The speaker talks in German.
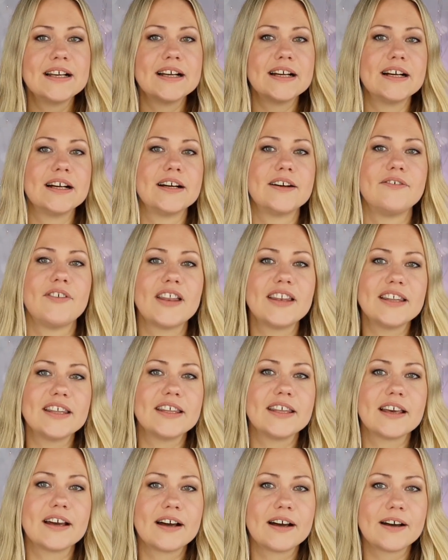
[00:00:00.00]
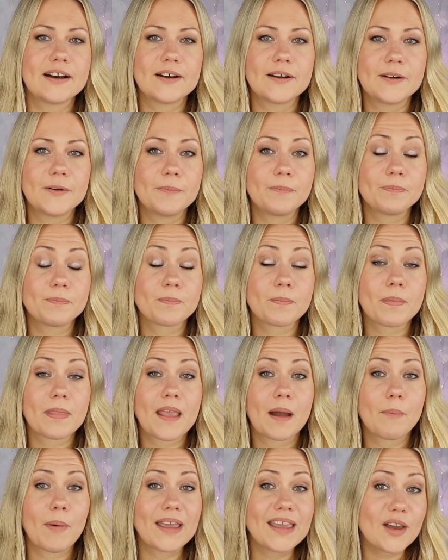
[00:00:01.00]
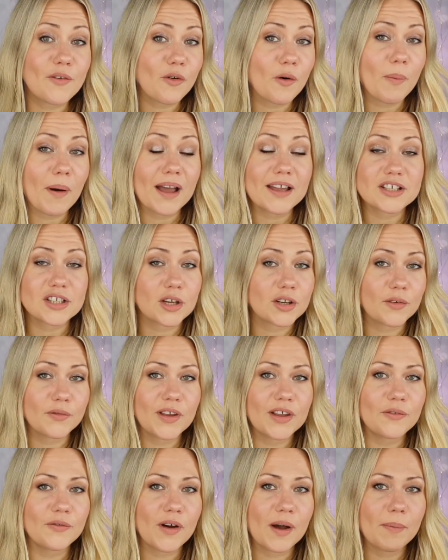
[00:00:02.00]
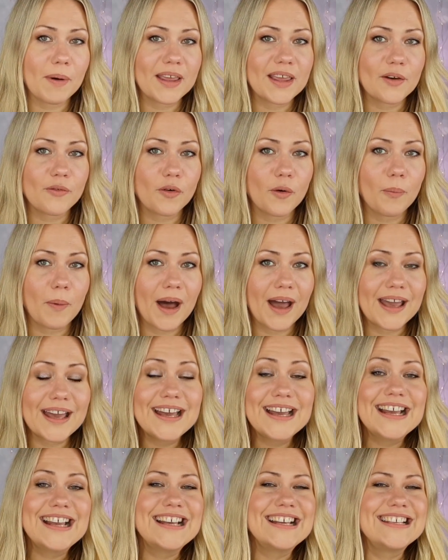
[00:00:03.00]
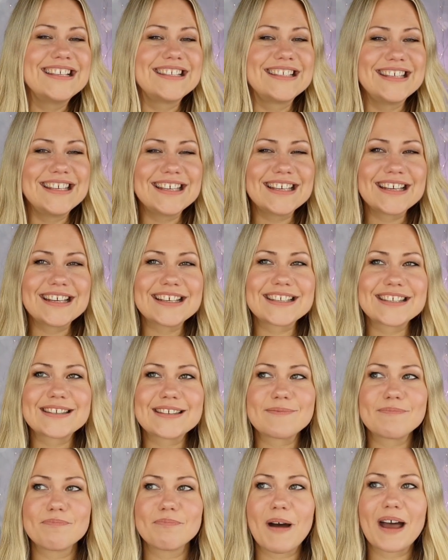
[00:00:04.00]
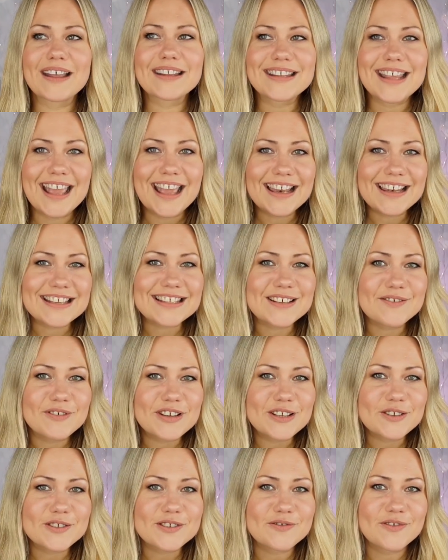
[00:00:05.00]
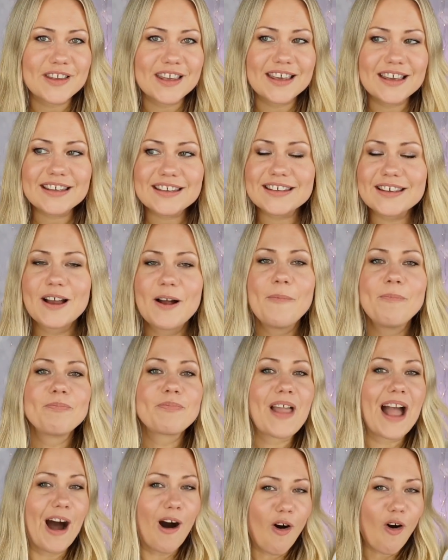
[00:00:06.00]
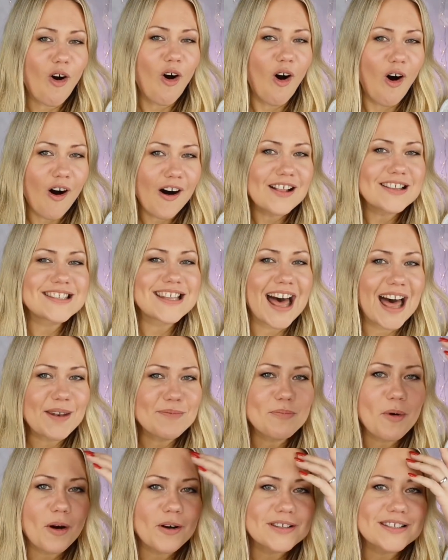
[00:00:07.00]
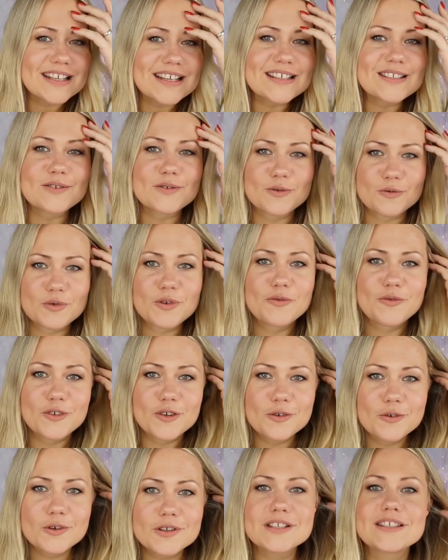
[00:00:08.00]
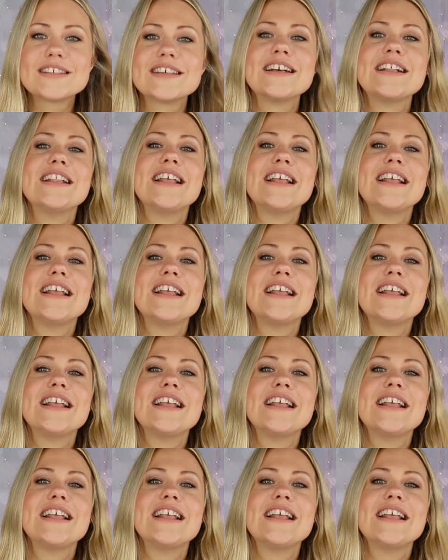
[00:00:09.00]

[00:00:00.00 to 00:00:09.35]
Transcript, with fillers: äh, wenn ihr ähm, bei ihr vorbei, schaut auf jeden Fall bei ihr vorbei. Sie ist, macht ähnliche Videos wie ich auch Hauls, Unboxings und Reviews.